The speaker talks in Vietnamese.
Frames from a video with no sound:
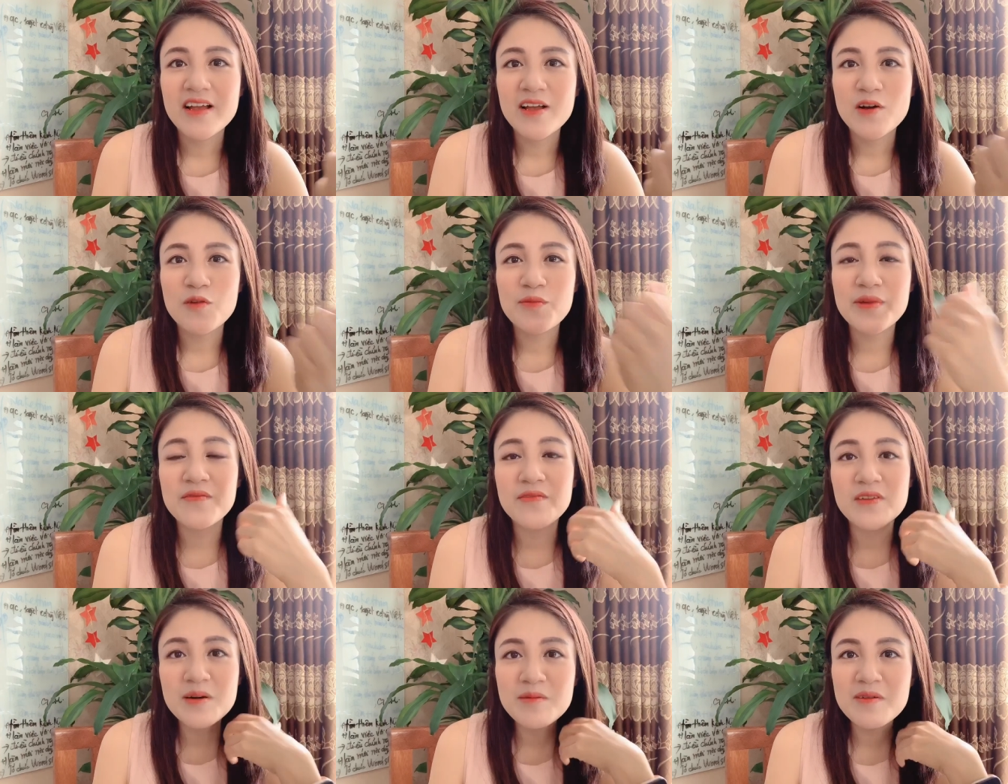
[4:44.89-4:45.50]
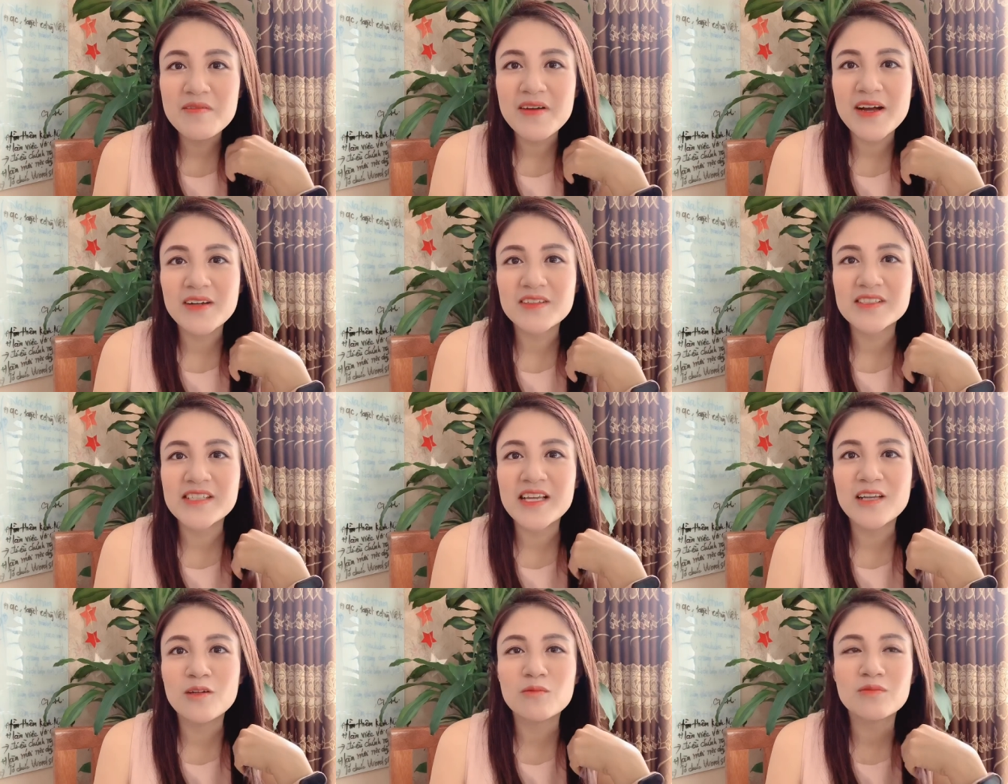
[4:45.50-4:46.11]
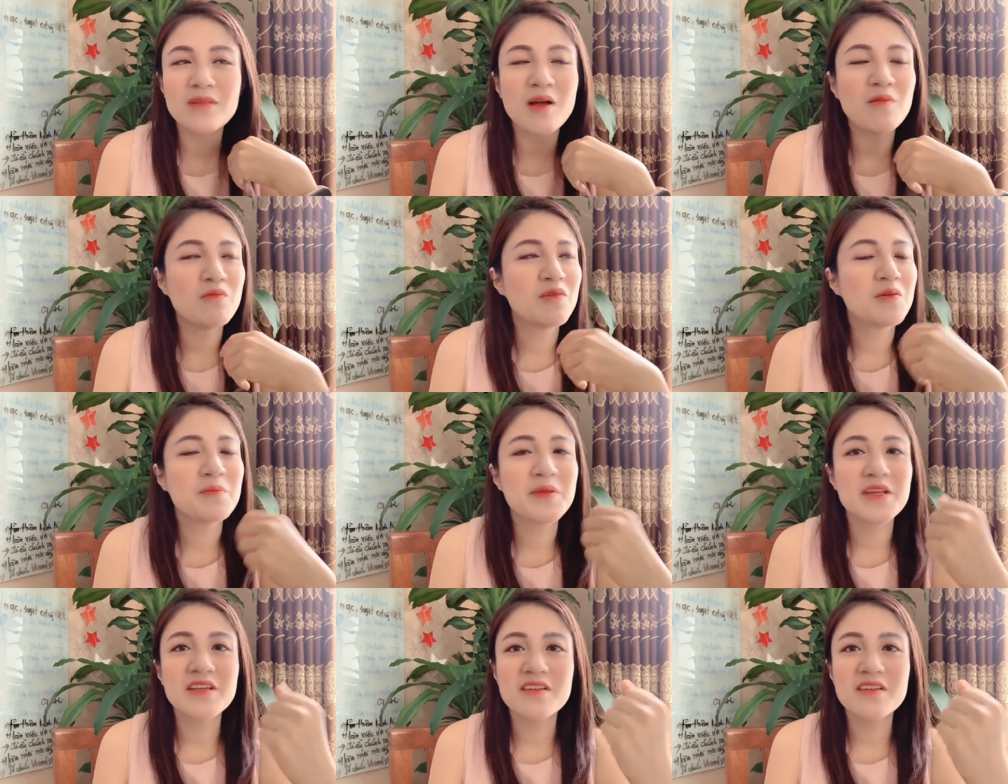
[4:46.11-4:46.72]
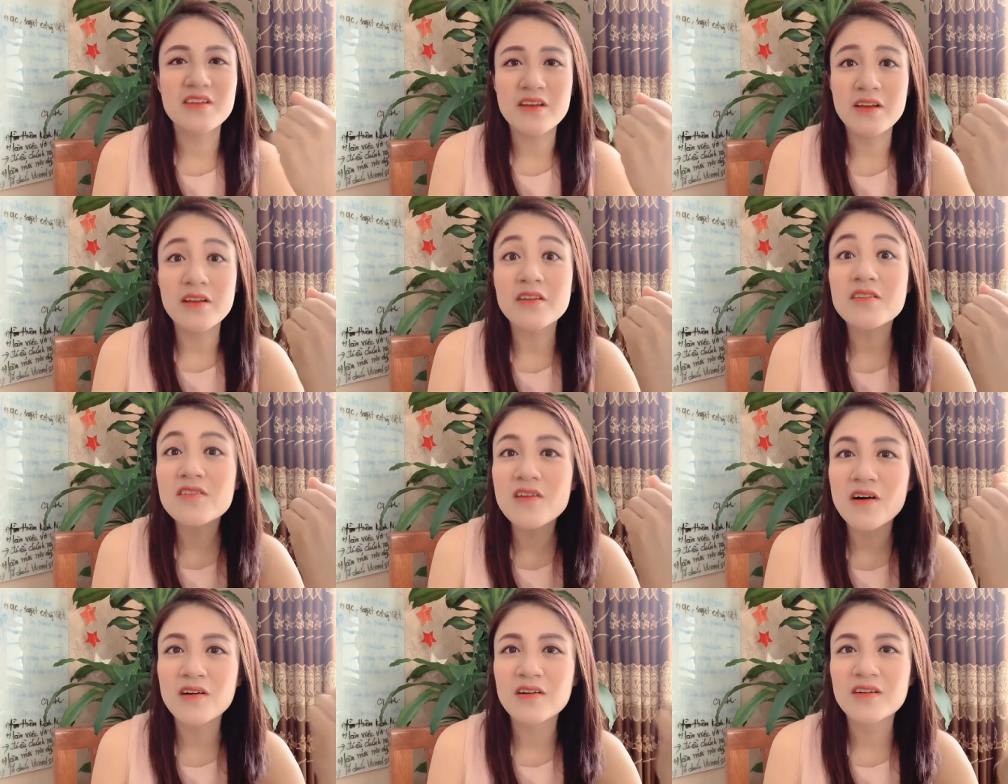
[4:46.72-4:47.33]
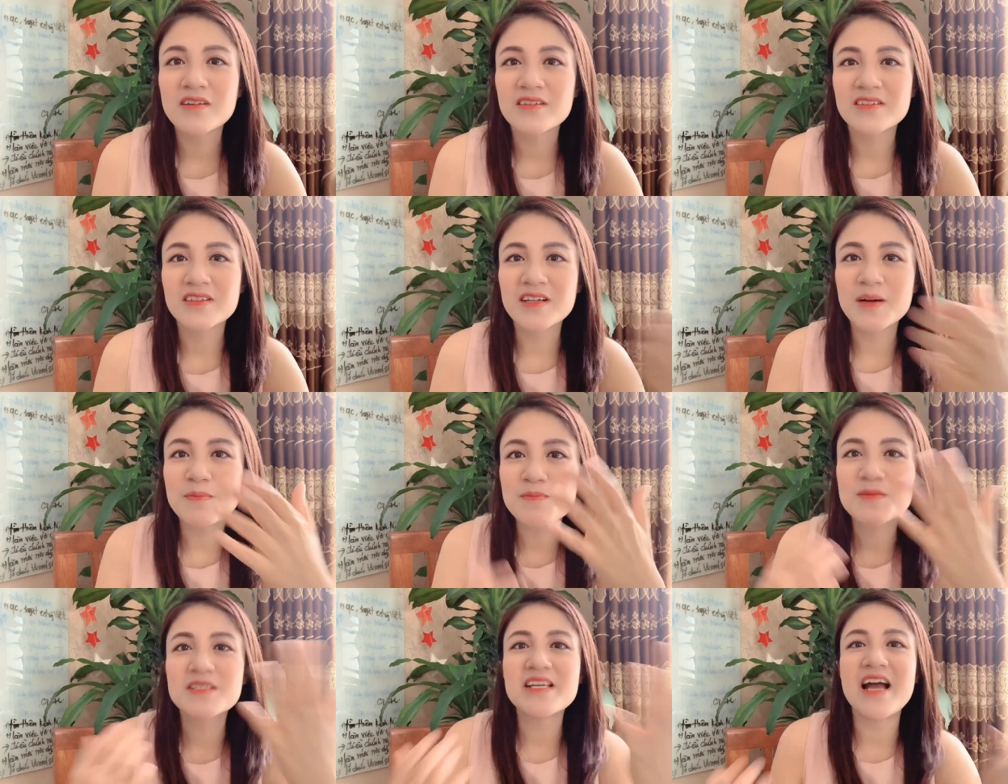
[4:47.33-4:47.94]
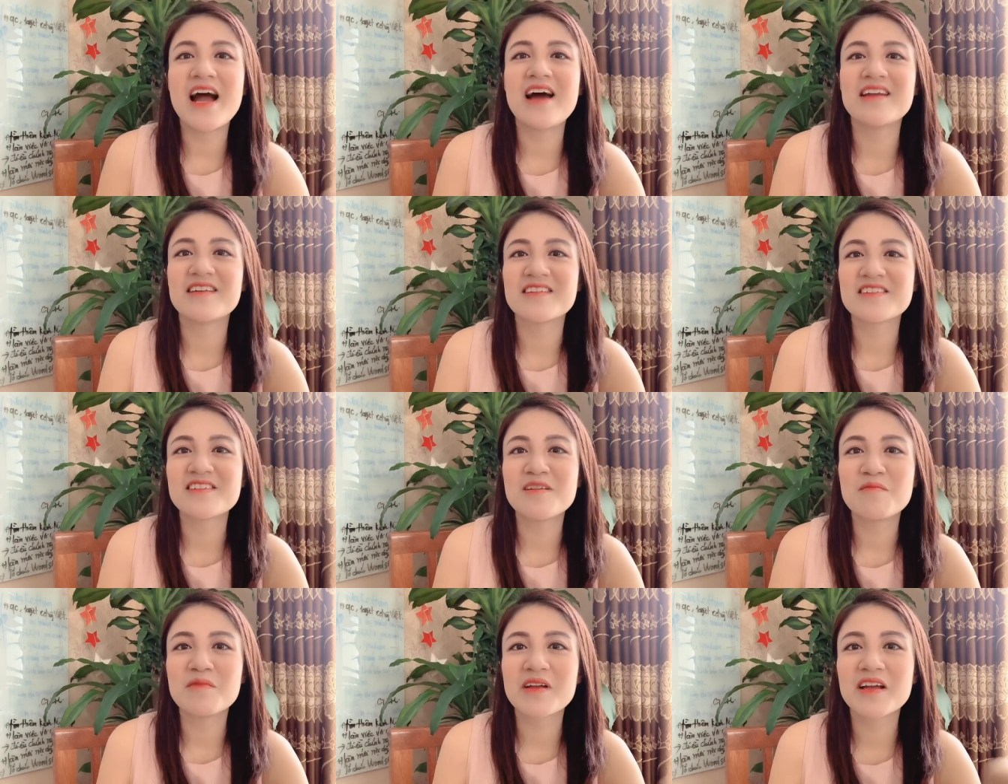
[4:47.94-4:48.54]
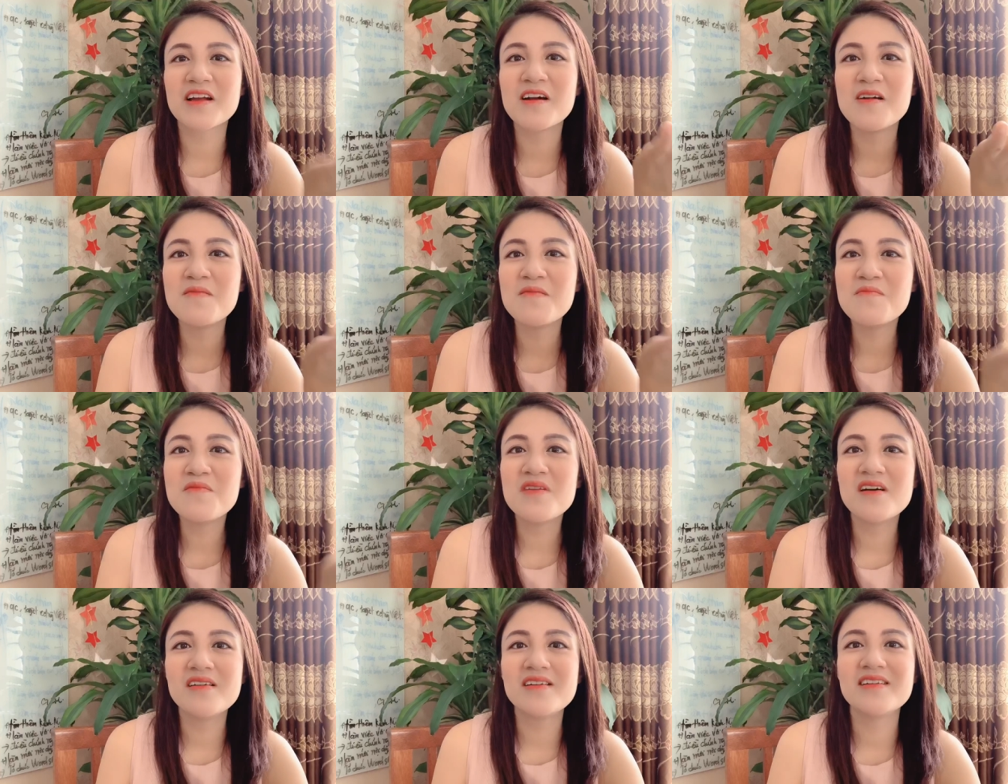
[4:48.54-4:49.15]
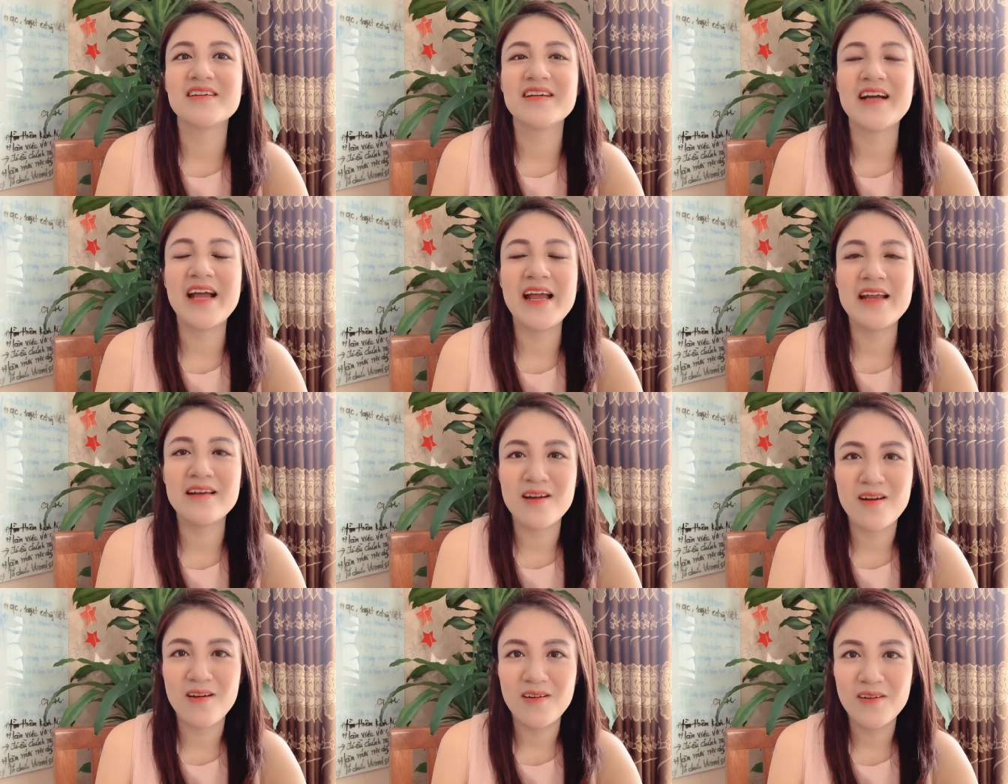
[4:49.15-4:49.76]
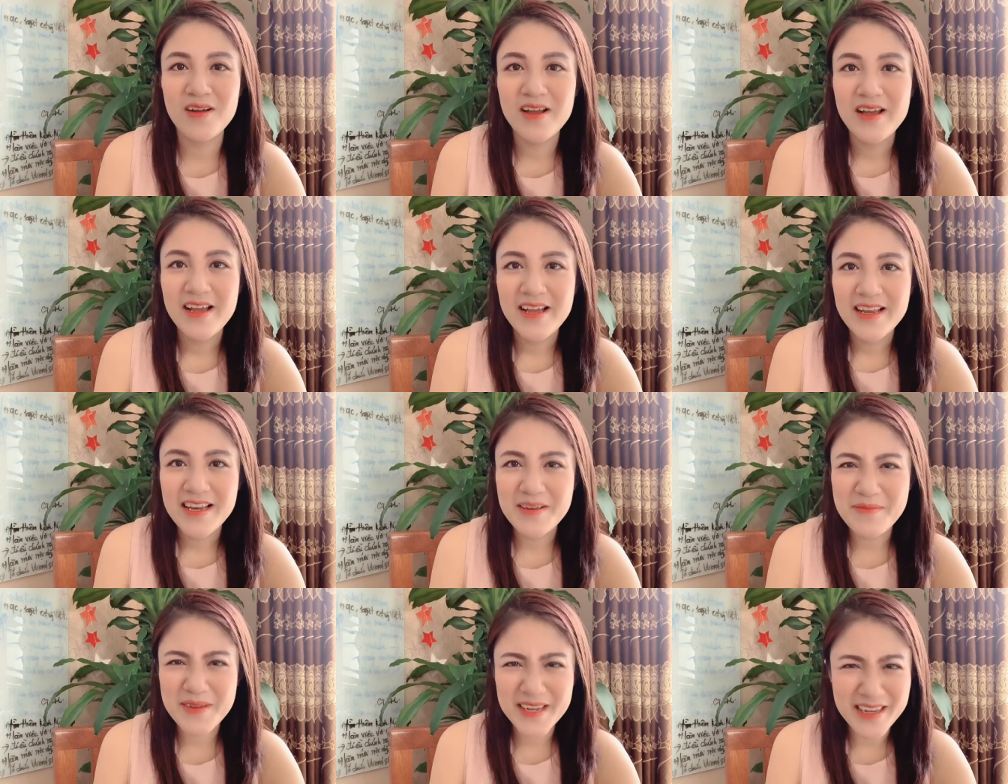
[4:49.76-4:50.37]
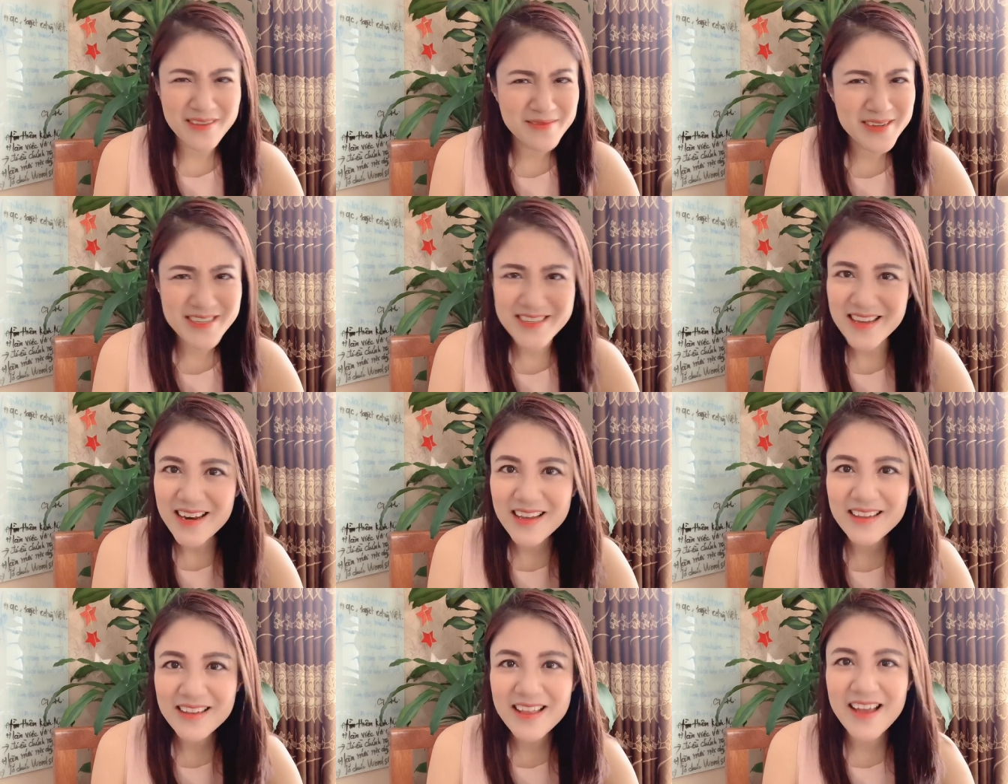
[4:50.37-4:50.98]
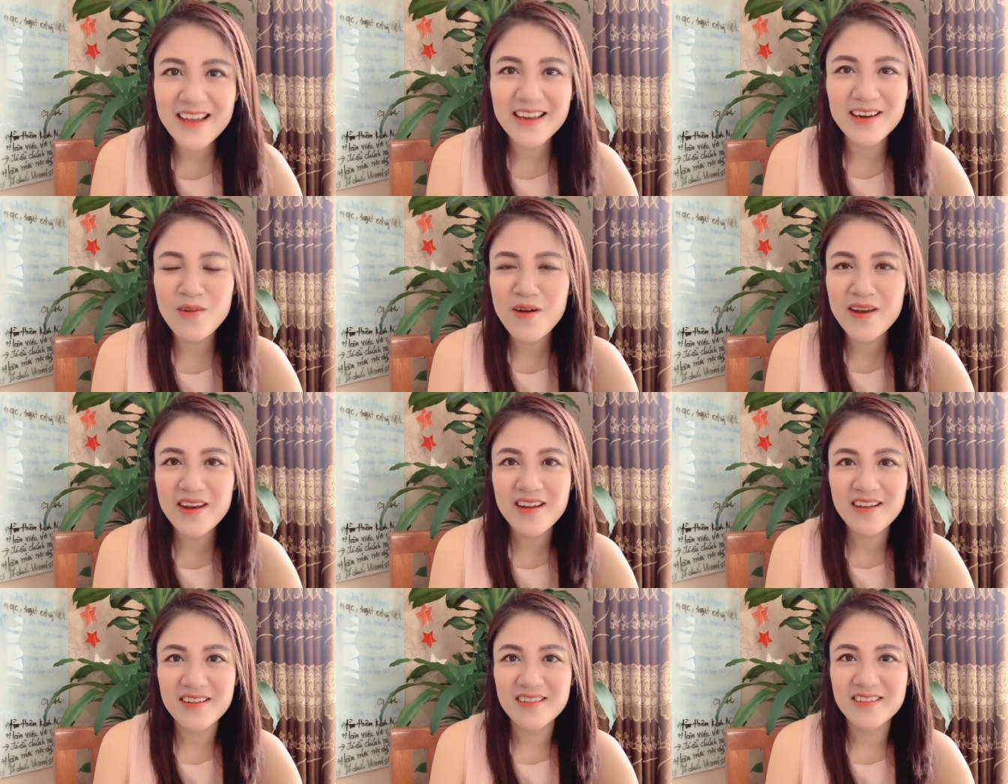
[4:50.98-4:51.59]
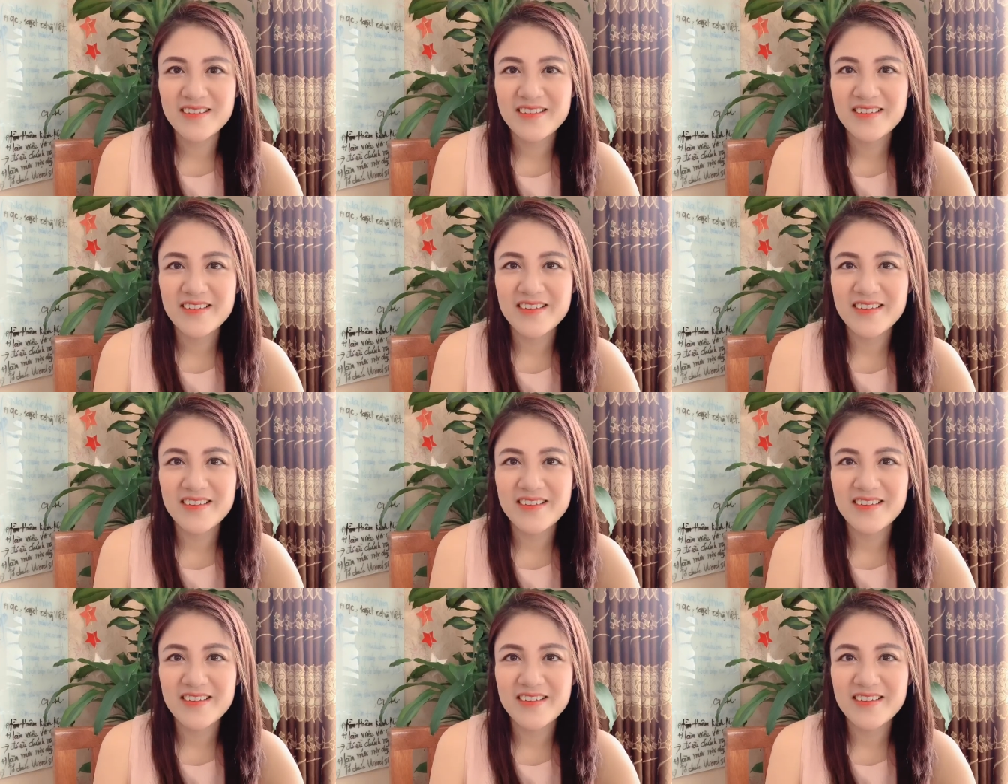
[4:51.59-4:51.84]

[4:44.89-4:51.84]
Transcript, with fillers: Mình vừa mới vào cái salon tóc và mình được ngập tràn trong cái cơn mưa lời khen đó thì mình cảm thấy rất là thích luôn ạ.